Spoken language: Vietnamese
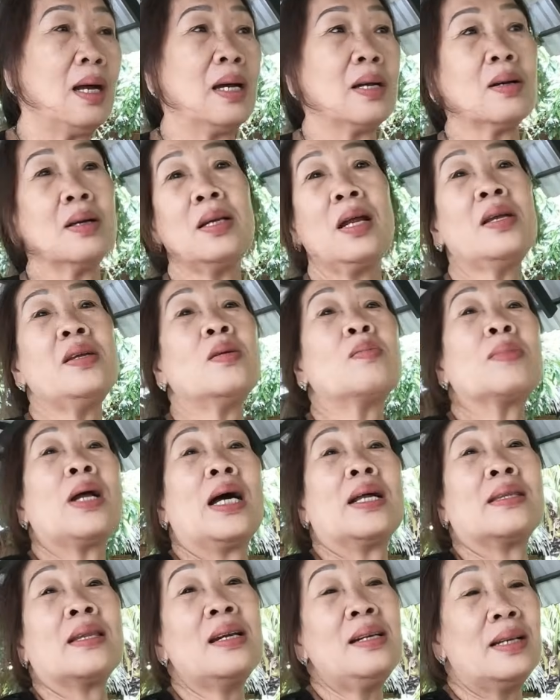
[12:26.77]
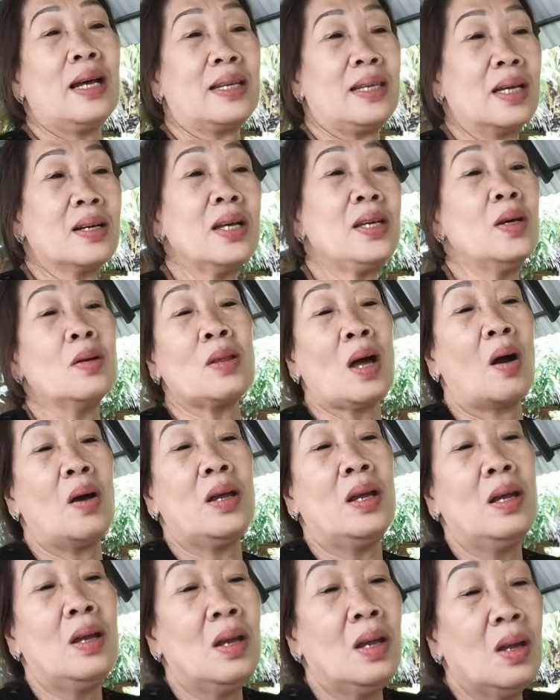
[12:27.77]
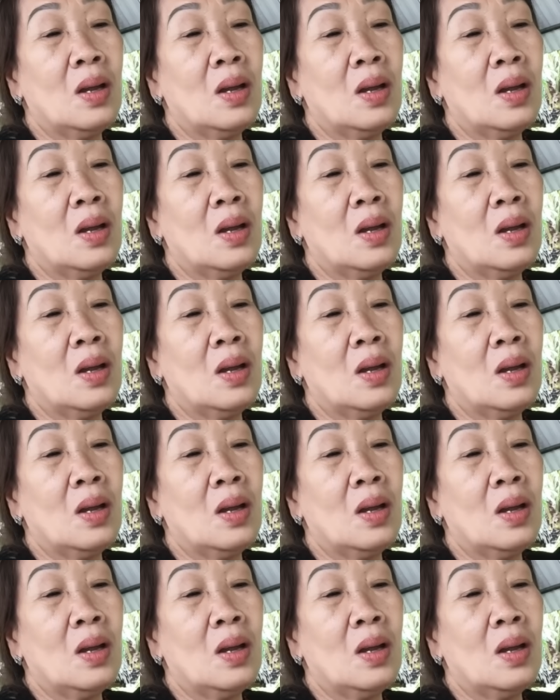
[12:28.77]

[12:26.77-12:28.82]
Dạ. à, cứ nói chung là thích là chỉ có nhiêu thôi yeah.